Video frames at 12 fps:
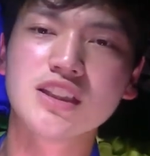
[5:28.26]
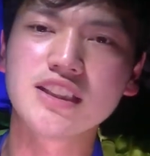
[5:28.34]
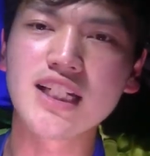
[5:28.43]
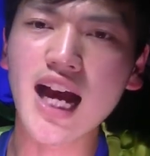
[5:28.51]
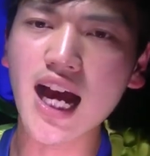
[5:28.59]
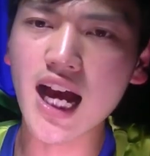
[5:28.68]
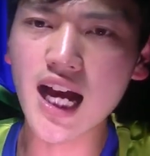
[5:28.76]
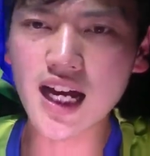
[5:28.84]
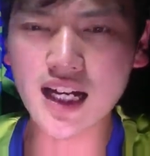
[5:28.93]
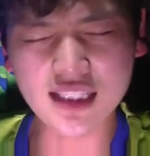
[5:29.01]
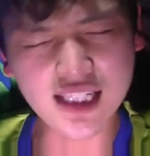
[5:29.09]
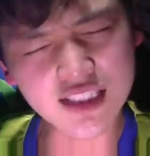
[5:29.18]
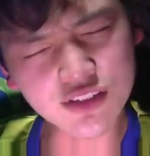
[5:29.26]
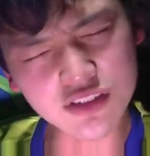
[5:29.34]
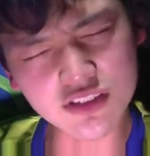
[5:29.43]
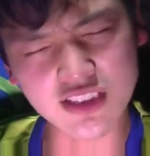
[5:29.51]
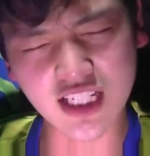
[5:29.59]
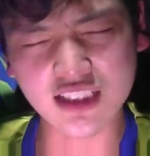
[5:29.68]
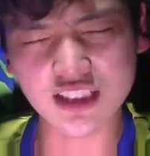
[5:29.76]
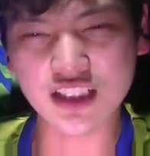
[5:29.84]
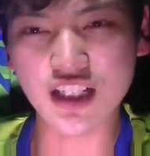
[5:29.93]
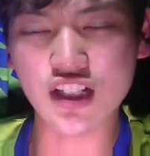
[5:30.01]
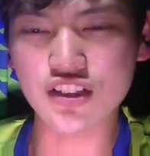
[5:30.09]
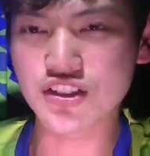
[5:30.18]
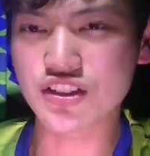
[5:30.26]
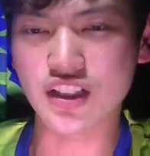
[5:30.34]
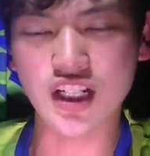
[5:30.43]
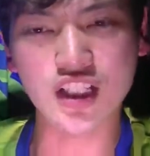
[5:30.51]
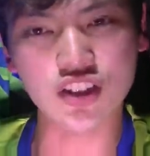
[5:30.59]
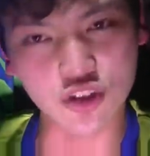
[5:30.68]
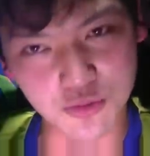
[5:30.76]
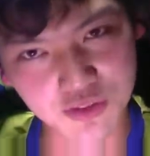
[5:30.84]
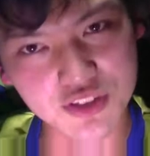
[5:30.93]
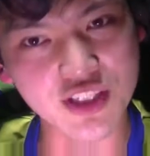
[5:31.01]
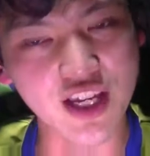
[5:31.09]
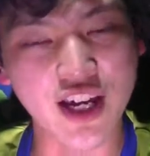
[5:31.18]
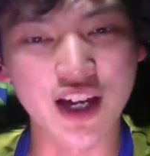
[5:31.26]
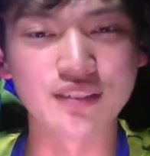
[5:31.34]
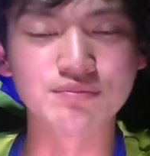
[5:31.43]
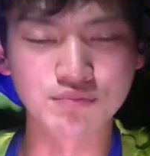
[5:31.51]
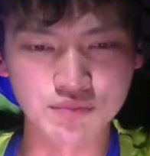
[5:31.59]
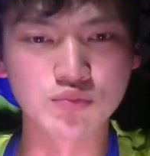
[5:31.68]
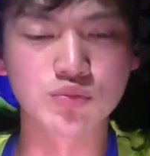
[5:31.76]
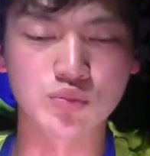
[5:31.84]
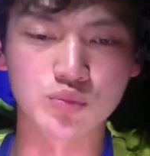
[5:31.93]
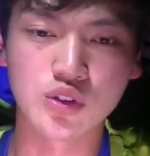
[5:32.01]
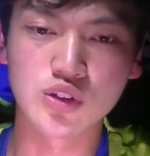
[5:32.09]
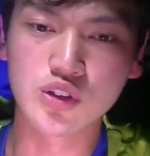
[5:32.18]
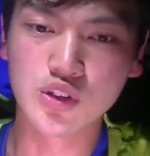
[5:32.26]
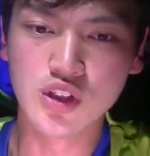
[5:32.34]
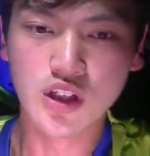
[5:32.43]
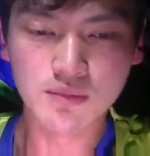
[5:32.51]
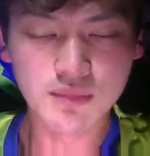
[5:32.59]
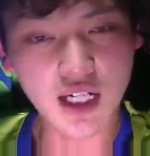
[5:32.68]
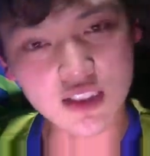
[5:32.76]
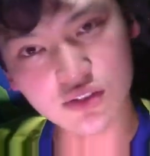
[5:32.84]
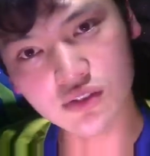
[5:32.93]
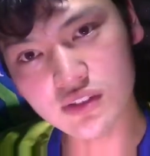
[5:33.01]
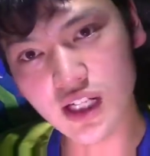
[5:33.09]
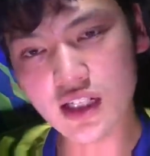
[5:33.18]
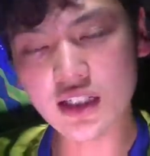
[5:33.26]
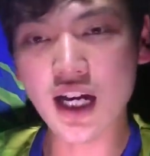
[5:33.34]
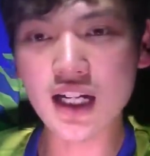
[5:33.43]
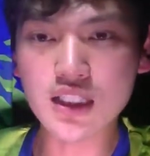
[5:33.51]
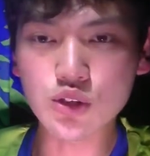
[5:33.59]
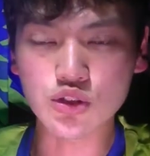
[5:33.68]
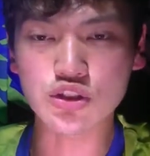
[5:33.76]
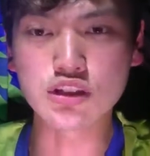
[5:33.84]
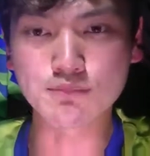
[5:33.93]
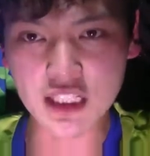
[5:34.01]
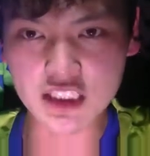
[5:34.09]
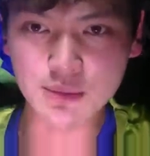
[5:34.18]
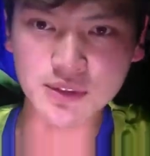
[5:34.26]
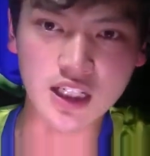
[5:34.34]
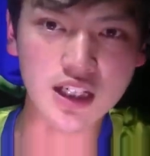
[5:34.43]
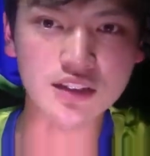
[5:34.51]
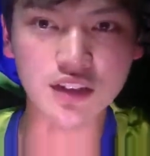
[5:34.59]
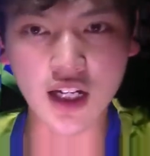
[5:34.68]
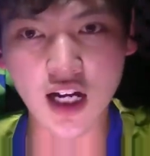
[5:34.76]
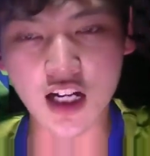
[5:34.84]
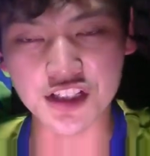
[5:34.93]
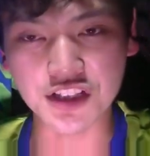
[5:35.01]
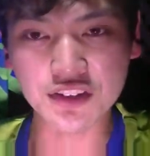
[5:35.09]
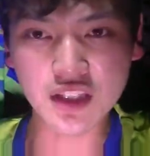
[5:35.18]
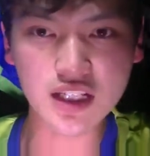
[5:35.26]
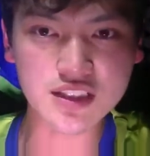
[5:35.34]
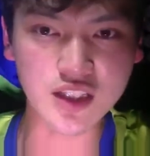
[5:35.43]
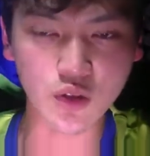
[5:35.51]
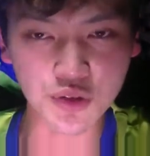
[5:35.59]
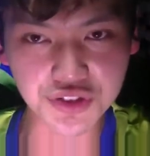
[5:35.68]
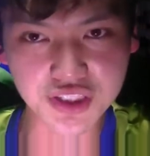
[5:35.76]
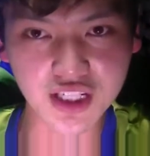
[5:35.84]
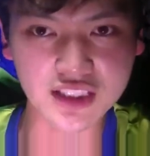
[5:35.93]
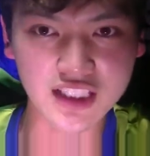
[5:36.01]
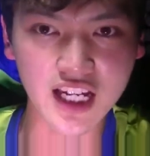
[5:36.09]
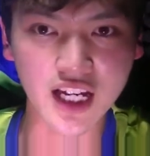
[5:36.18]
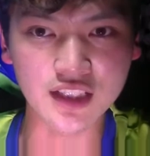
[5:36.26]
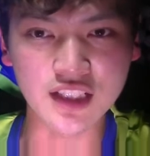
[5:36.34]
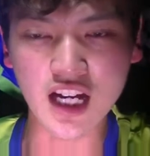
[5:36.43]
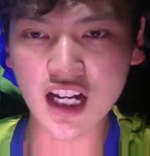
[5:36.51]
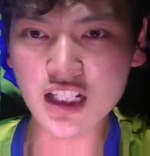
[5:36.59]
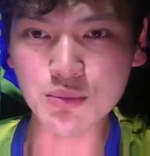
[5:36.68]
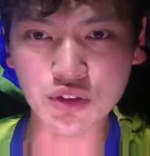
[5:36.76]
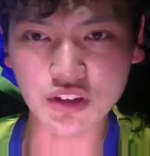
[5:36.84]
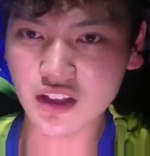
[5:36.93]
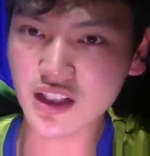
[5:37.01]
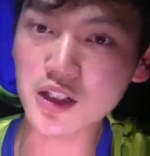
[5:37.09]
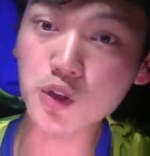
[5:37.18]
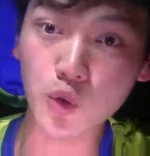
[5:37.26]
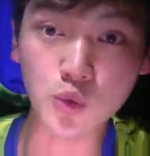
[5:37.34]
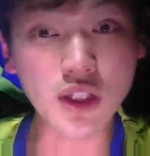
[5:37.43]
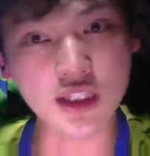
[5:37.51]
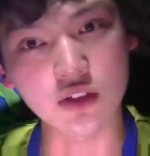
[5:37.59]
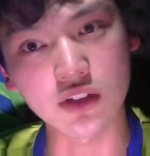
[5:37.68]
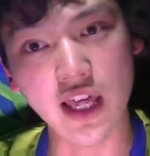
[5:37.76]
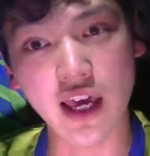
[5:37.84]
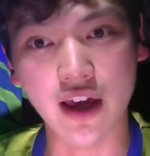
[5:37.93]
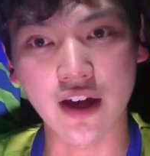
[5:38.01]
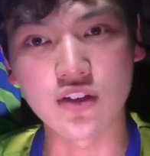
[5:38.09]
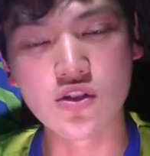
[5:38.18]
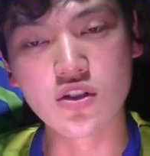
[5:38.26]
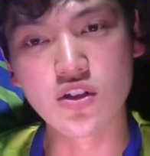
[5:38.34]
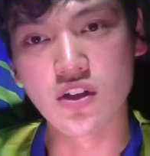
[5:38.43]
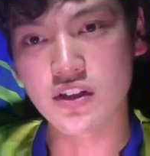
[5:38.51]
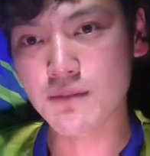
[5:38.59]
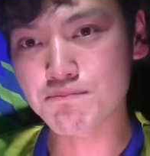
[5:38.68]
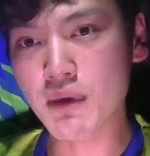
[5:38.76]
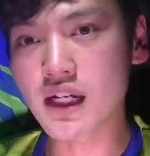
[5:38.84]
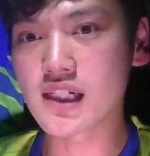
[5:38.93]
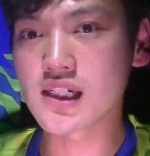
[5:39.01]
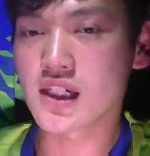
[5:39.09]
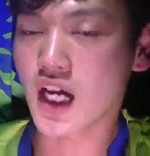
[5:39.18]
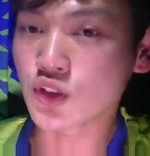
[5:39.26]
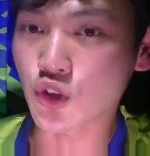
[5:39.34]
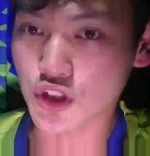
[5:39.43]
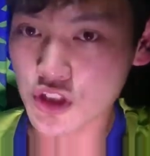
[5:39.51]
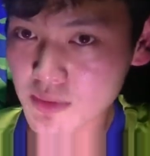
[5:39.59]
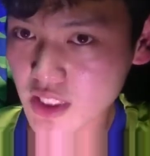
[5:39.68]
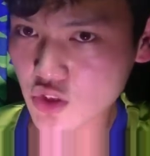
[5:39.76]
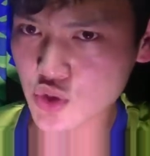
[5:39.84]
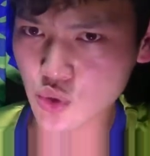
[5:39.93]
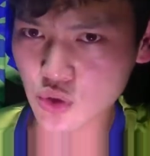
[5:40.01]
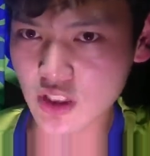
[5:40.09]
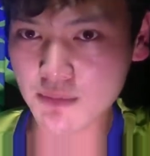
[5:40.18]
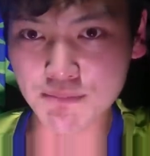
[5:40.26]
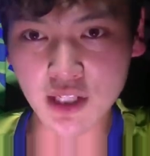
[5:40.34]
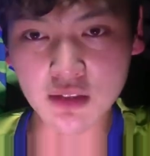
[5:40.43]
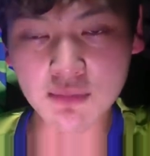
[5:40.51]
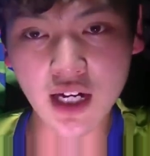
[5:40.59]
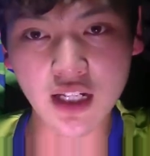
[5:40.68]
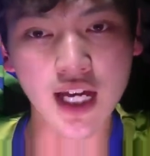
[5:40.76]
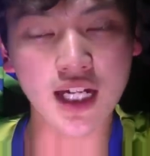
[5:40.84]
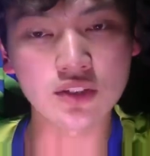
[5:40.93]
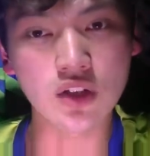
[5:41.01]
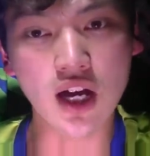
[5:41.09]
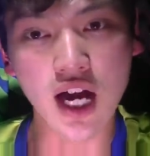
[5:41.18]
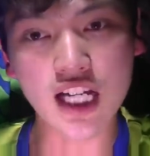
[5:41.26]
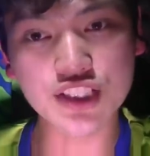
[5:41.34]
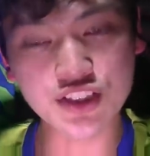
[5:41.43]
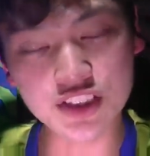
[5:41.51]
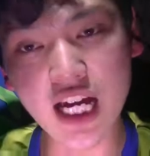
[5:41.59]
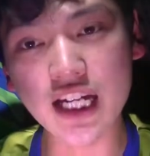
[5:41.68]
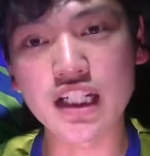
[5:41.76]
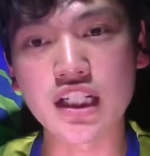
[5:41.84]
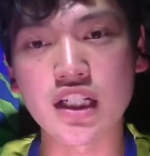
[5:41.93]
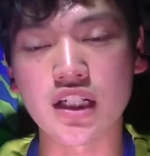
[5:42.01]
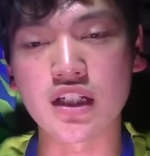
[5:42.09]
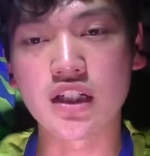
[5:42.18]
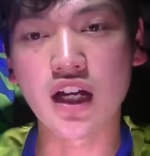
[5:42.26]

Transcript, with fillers: いやー、あれ、よく片手で弾いたなって思いますね。うん。まあそんな彼のスーパーセーブなかったら1対1で追いつかれて流れ持ってかれるところだったのでやっぱりあの今の湘南ベルマーレあの8試合